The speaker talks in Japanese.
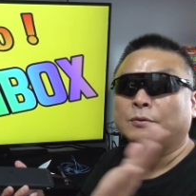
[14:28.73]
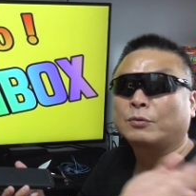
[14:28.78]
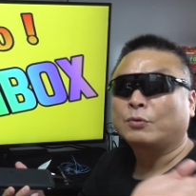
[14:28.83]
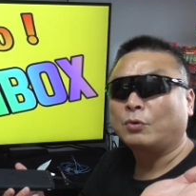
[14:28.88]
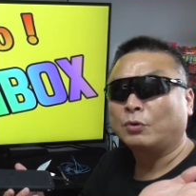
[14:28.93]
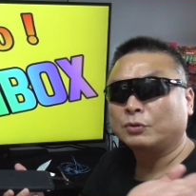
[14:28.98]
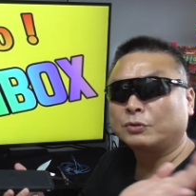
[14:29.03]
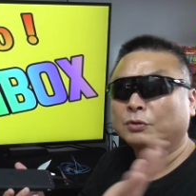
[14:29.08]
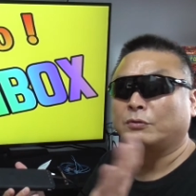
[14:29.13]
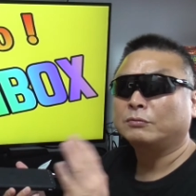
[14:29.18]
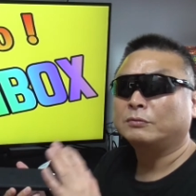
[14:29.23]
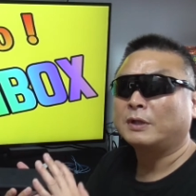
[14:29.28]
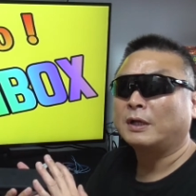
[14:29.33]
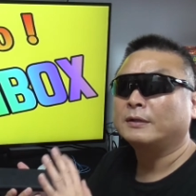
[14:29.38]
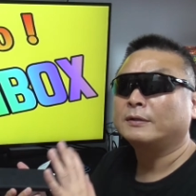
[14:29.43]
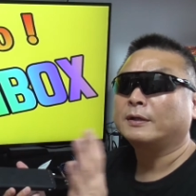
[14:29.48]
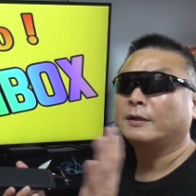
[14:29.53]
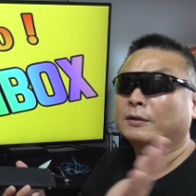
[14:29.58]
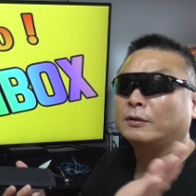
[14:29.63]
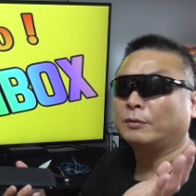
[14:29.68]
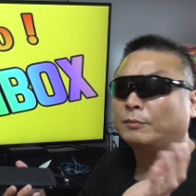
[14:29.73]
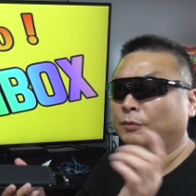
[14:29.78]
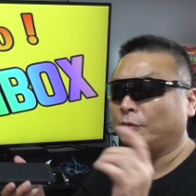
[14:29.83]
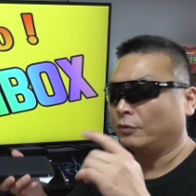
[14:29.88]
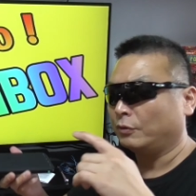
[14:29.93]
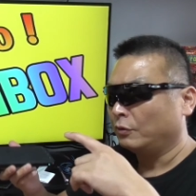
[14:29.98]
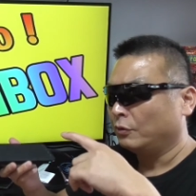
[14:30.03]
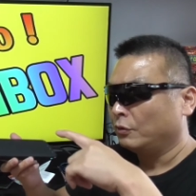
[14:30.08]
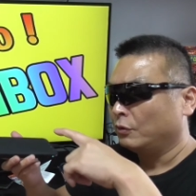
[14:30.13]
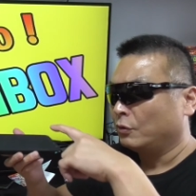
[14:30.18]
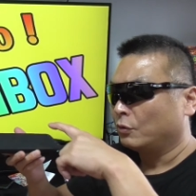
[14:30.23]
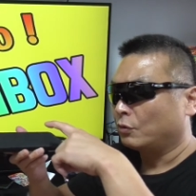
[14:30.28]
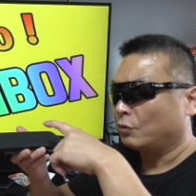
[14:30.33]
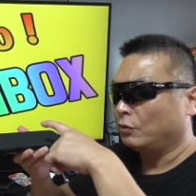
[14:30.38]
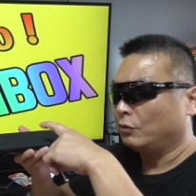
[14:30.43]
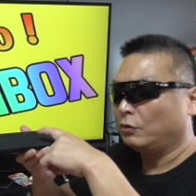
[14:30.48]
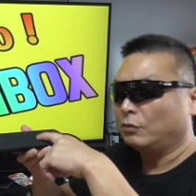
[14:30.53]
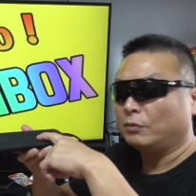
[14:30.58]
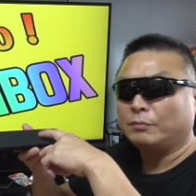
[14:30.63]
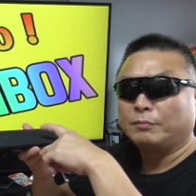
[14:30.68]
高速なんだけども
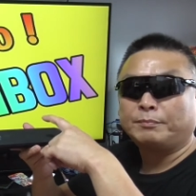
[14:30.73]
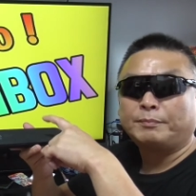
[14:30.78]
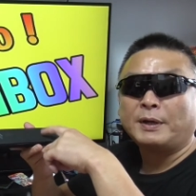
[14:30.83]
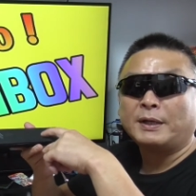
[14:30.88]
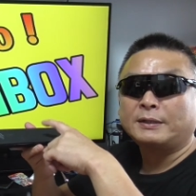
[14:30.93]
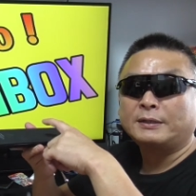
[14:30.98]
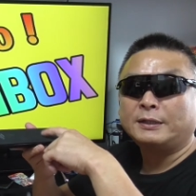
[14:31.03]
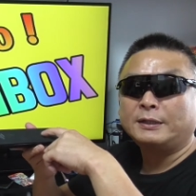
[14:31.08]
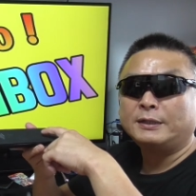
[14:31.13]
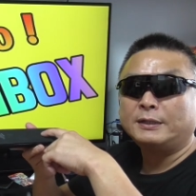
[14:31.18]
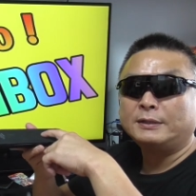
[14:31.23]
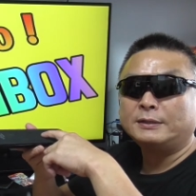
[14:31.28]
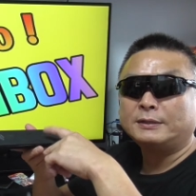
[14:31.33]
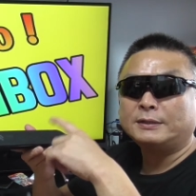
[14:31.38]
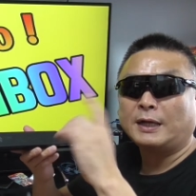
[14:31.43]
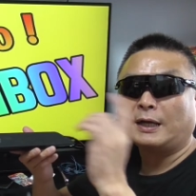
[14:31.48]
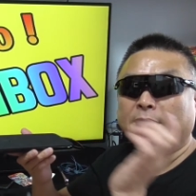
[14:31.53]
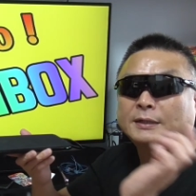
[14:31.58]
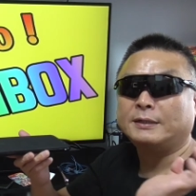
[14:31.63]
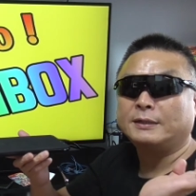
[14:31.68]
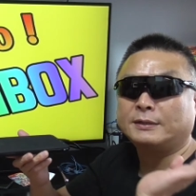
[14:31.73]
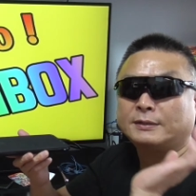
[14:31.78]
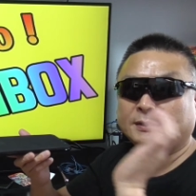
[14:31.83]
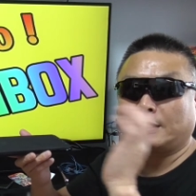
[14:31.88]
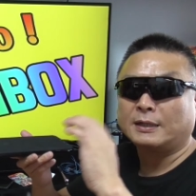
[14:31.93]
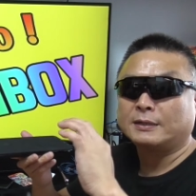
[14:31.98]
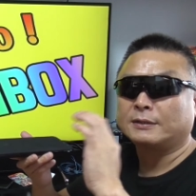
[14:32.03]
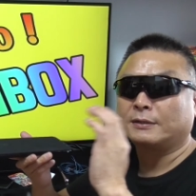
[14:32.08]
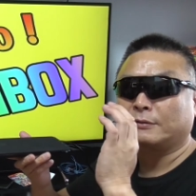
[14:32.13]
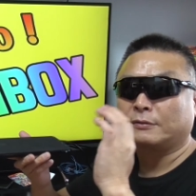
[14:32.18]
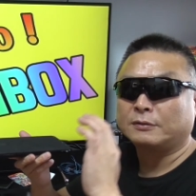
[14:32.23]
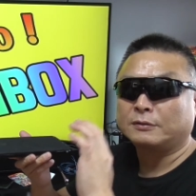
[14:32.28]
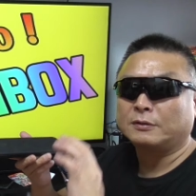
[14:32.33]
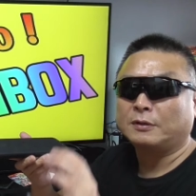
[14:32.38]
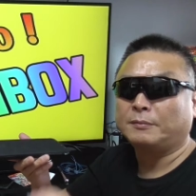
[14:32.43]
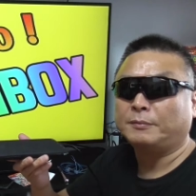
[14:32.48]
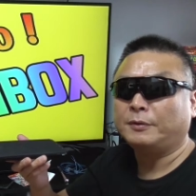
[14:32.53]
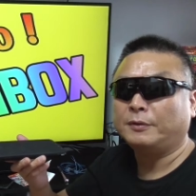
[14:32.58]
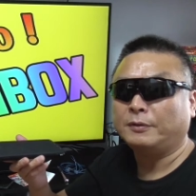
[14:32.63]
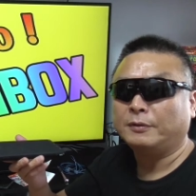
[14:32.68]
このバッテリー自体にチャージする
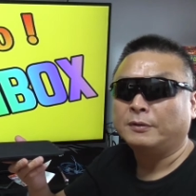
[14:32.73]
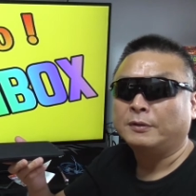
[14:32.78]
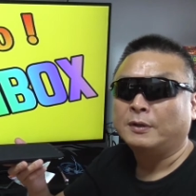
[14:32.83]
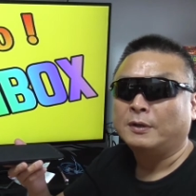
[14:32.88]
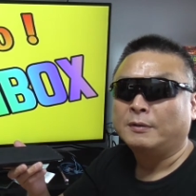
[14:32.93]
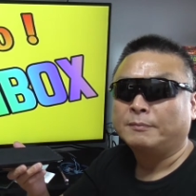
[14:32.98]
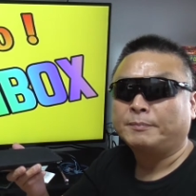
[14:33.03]
のも